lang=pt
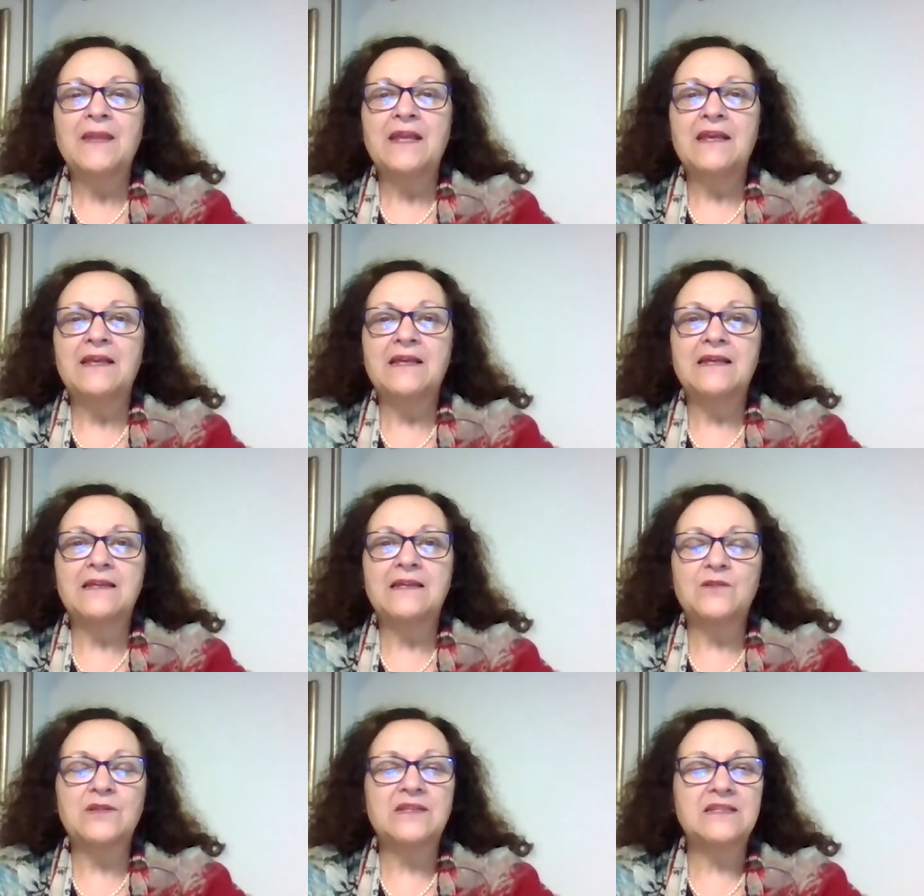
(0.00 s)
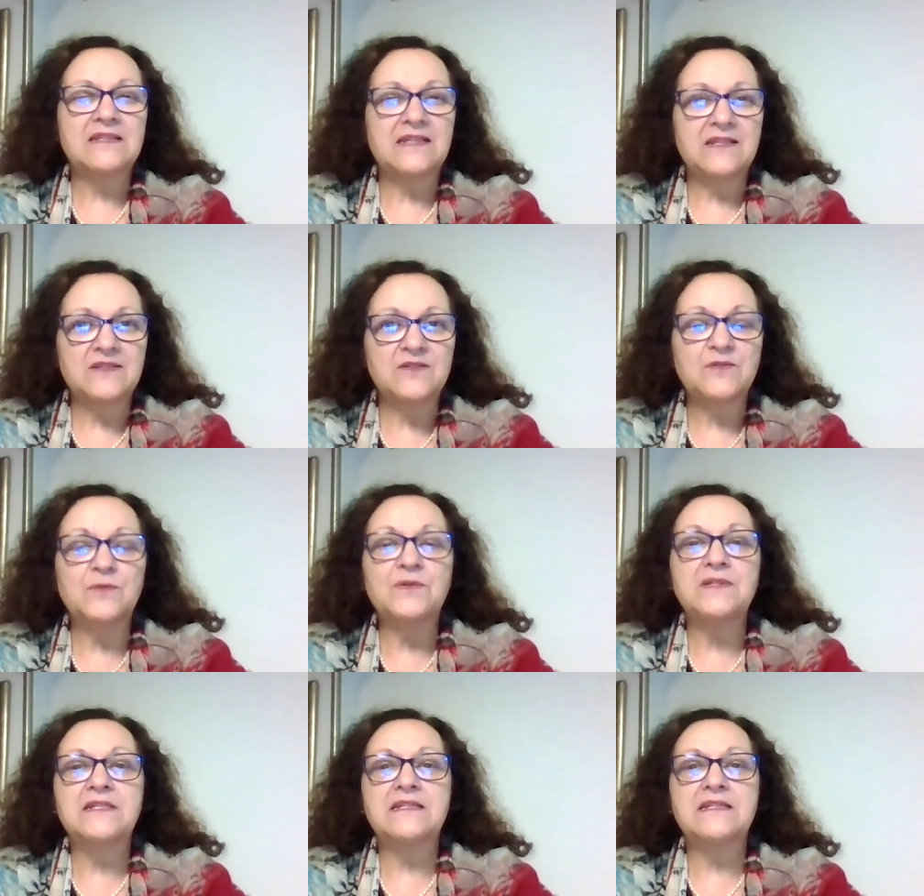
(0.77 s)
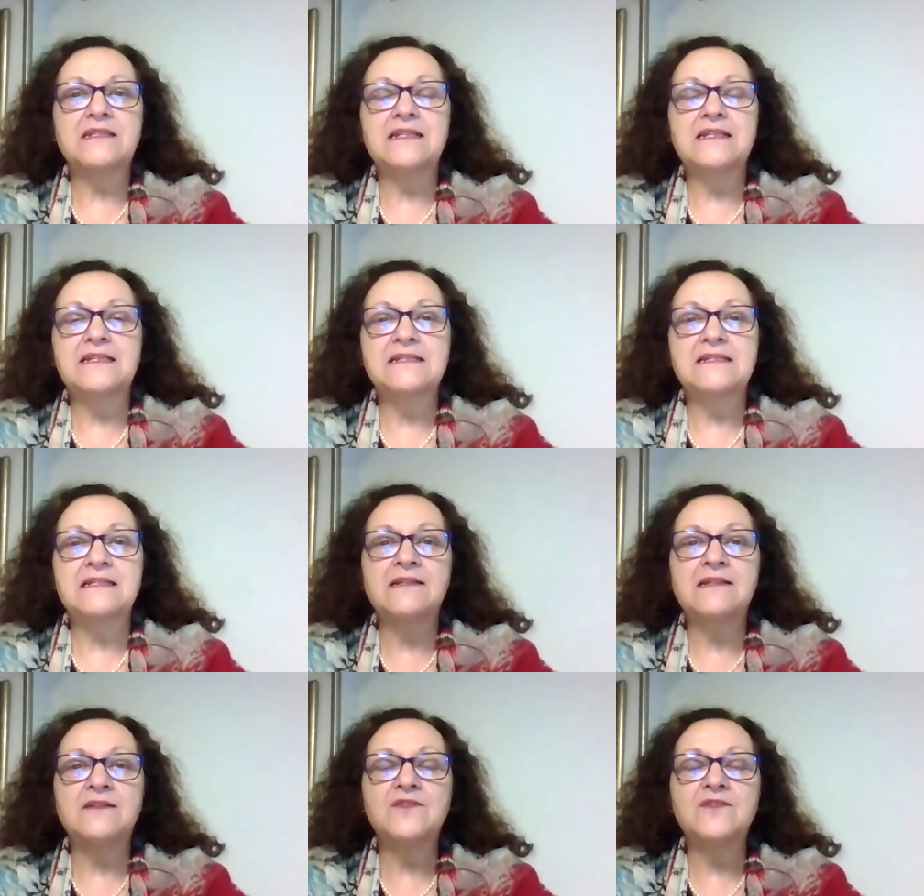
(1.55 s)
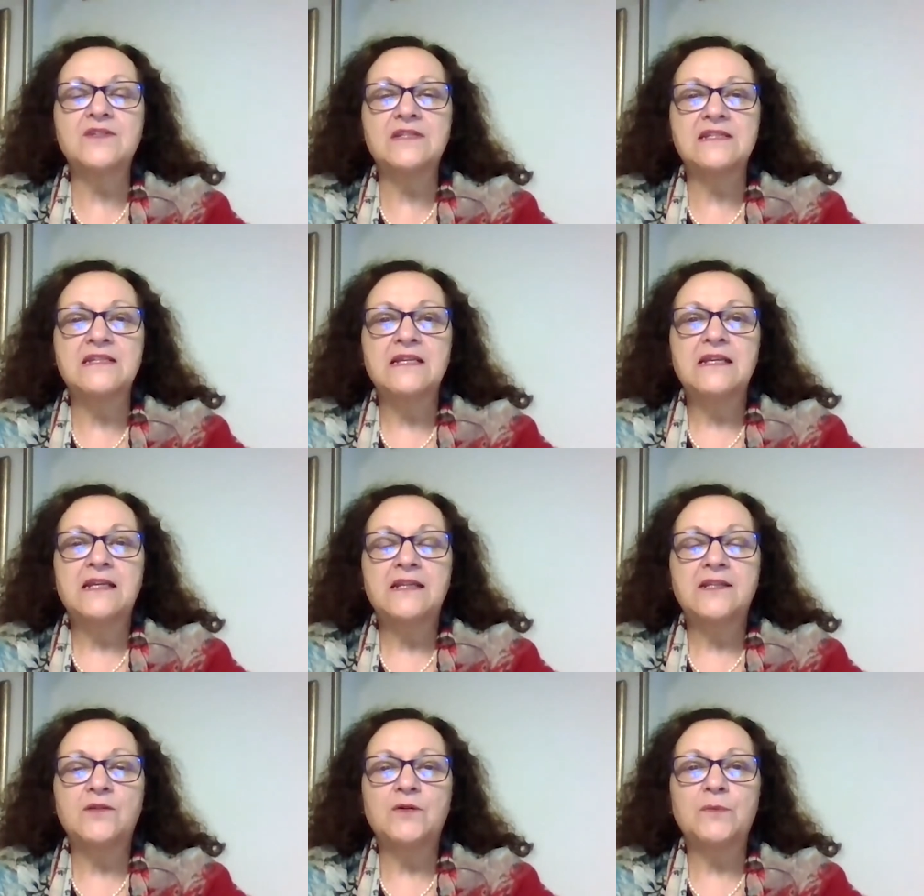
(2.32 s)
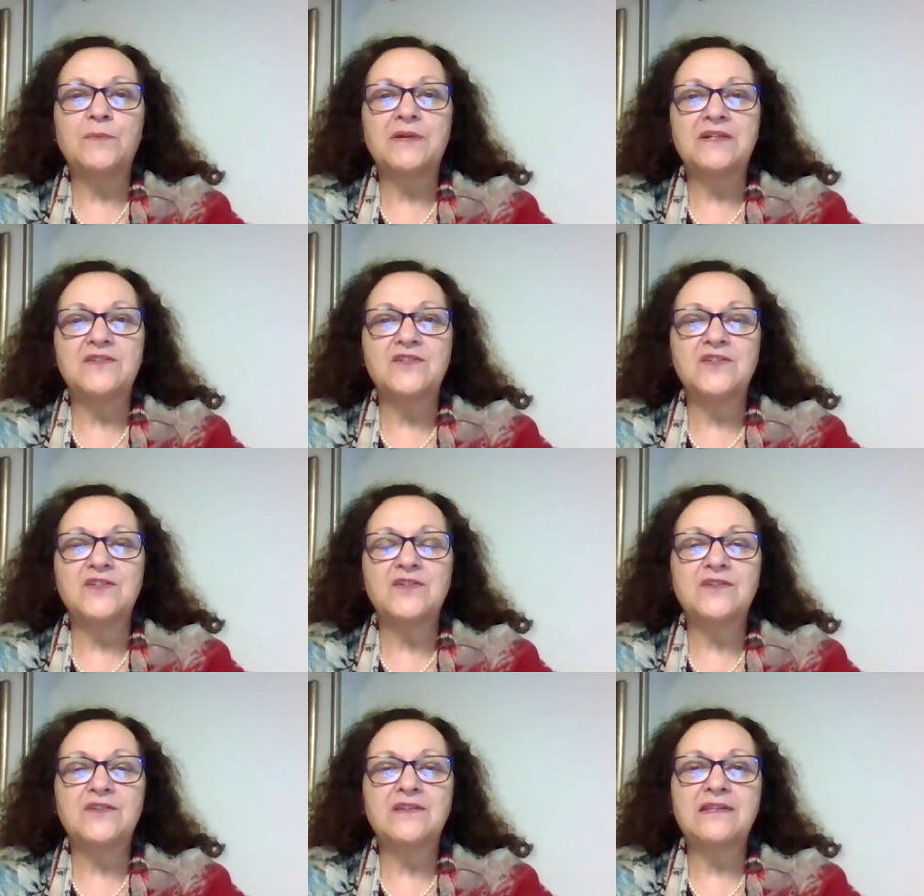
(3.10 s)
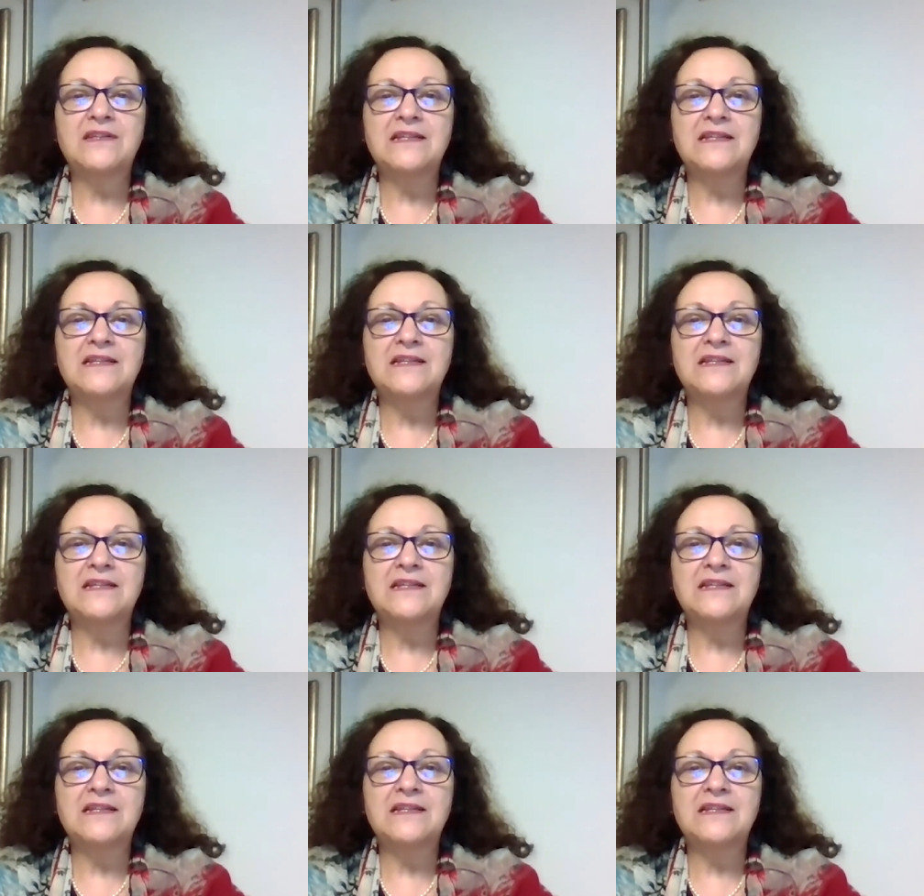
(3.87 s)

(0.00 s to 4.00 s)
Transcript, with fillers: é, tantas questões interessantes. Então, a partir